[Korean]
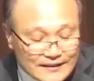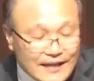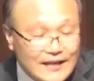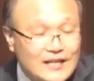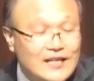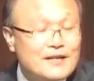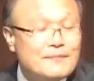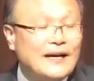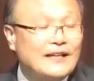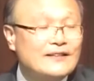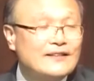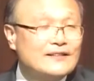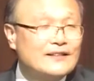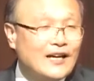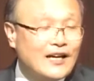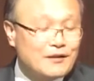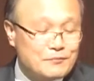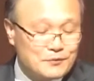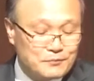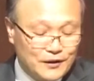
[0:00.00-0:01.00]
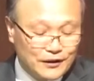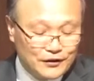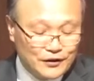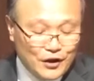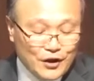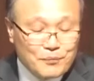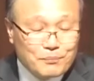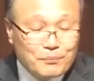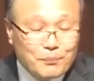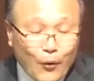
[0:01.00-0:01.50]
은혜를 받은
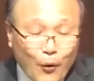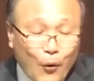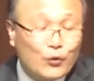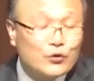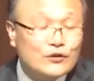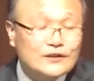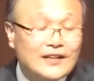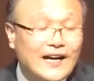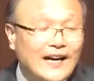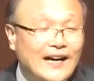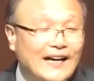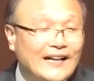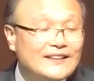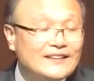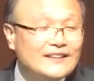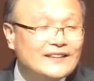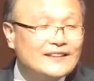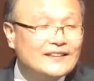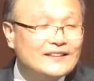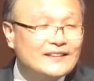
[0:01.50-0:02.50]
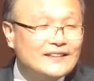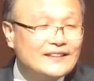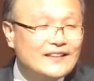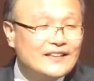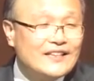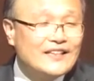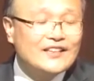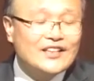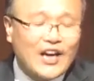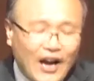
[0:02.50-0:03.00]
사람이면 모두 다 갖는
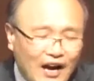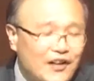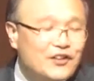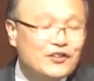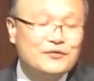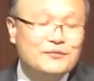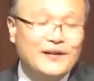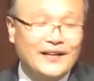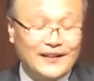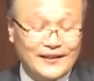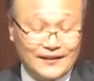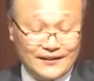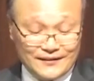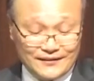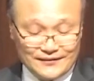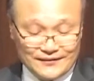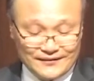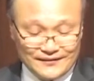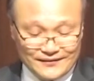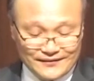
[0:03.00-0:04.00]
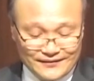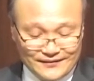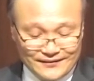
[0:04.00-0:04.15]
캐리스마예요